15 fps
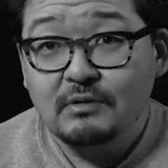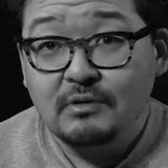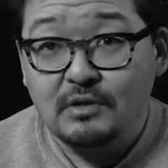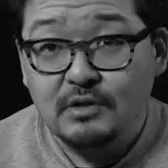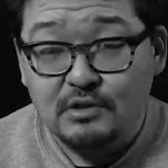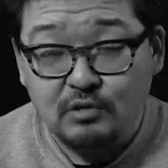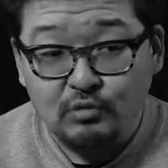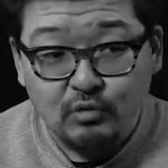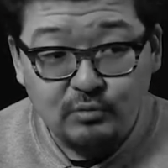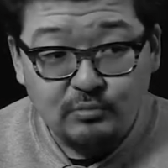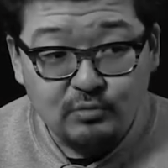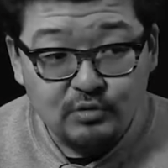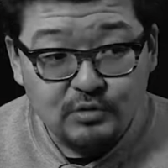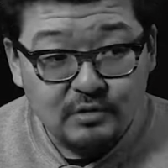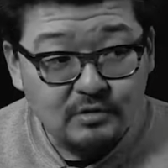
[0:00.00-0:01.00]
если
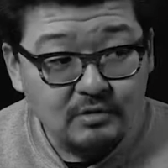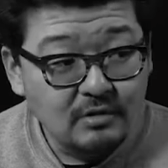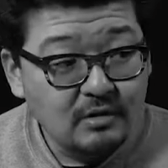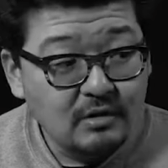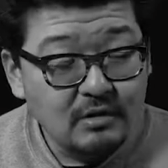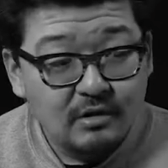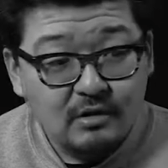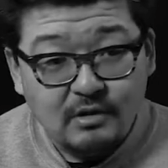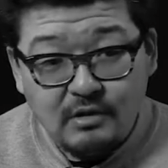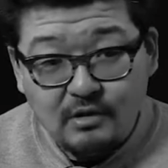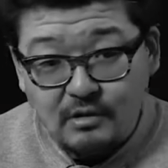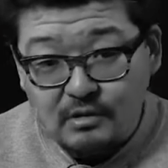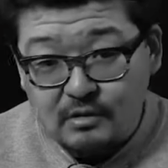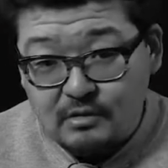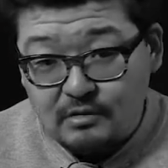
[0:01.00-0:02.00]
он будет
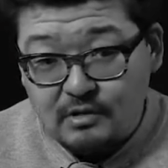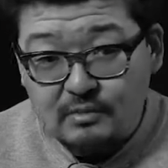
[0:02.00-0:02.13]
э,